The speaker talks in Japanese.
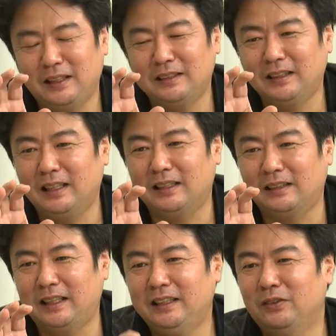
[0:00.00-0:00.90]
やつが
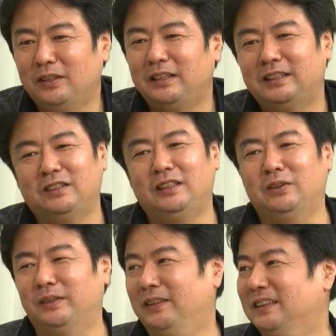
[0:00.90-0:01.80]
大量に
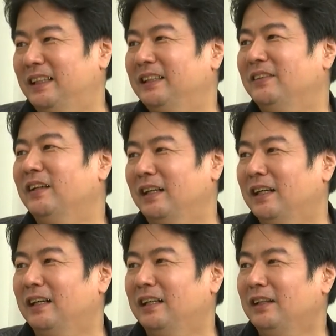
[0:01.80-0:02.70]
リツイートっていうのされてるから、
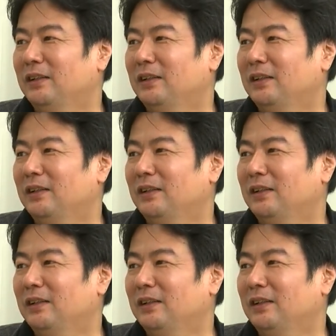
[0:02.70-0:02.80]
はい